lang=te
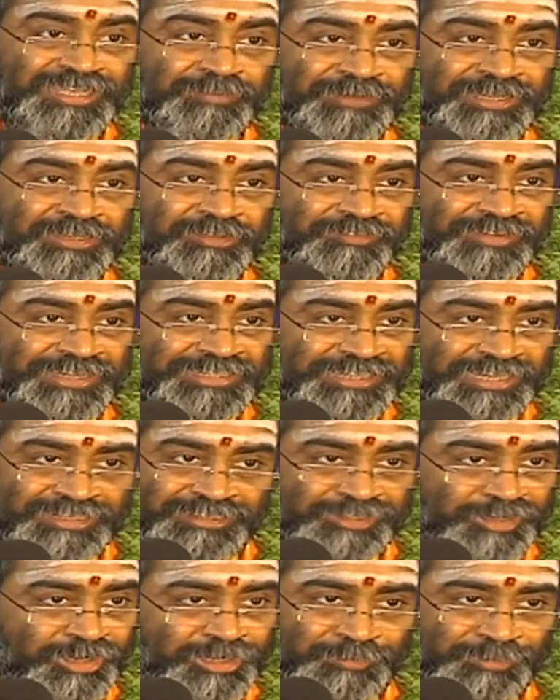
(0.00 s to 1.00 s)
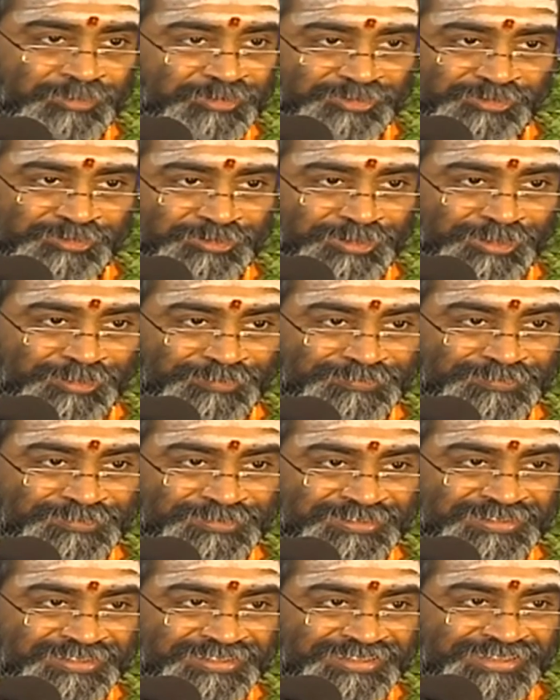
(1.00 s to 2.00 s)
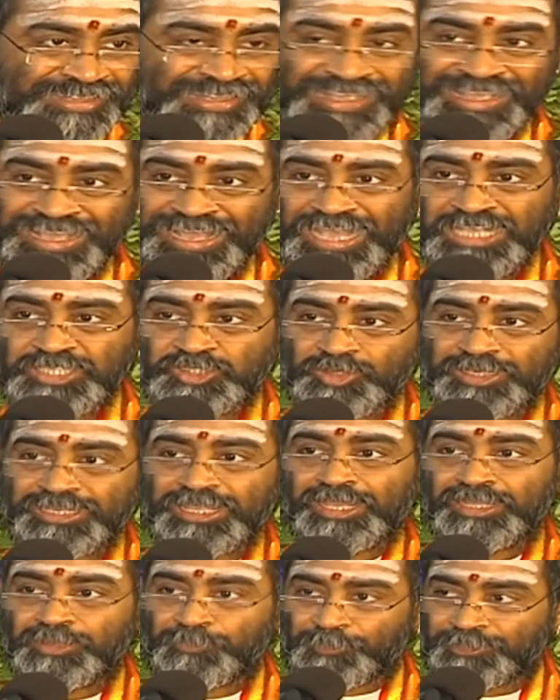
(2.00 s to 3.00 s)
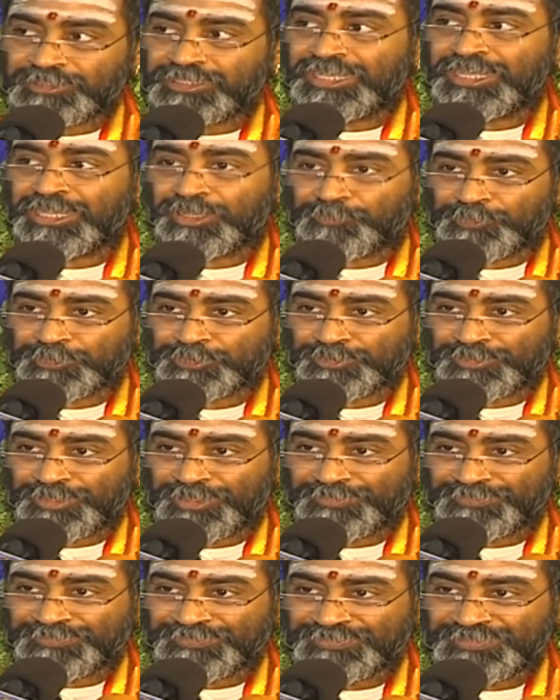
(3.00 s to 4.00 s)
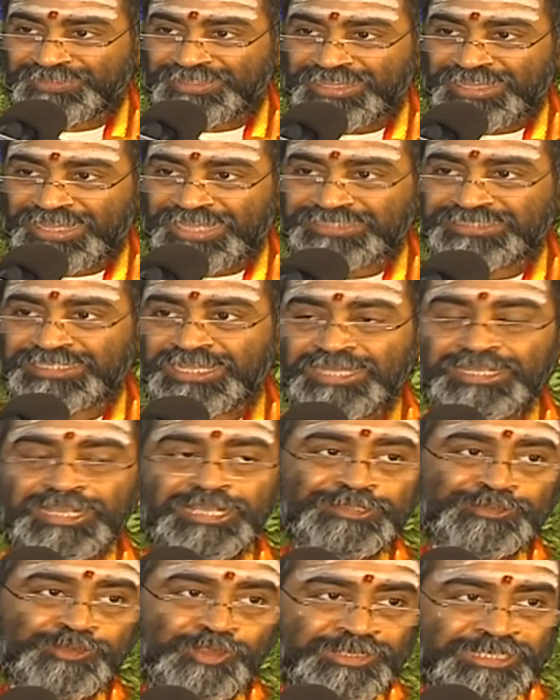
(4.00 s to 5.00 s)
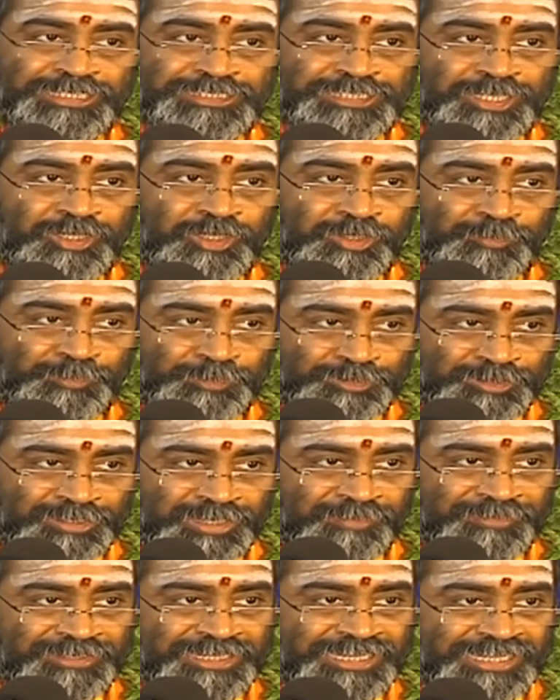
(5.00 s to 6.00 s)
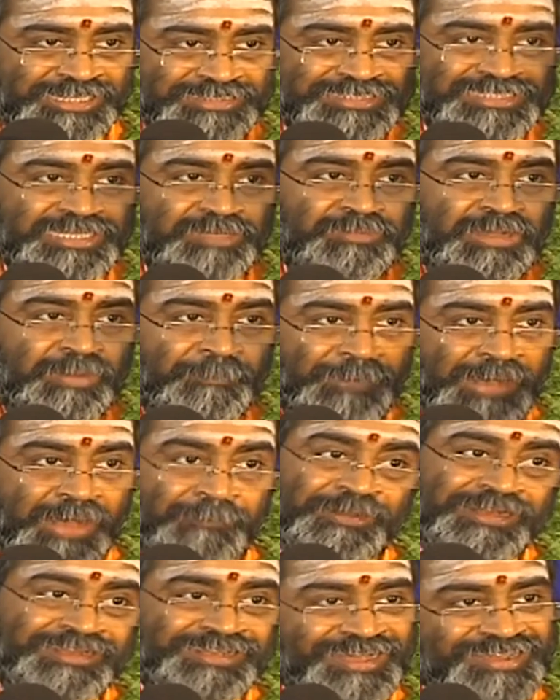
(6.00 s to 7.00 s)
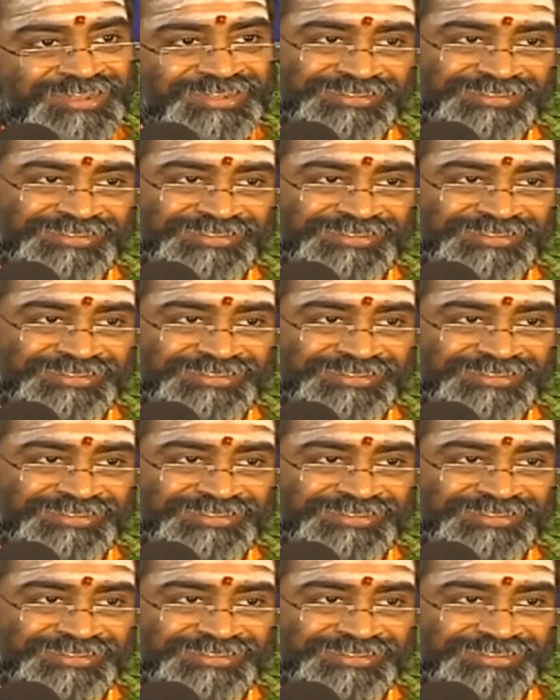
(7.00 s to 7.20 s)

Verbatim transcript: మనం ఇవాళ దరిద్రం అనుభవిస్తున్నాం ఐశ్వర్యాన్ని పొందలేకపోతున్నాం అజ్ఞానాన్ని తొలగించలేకపోతున్నాం అంటే గత జన్మల పాపం కారణం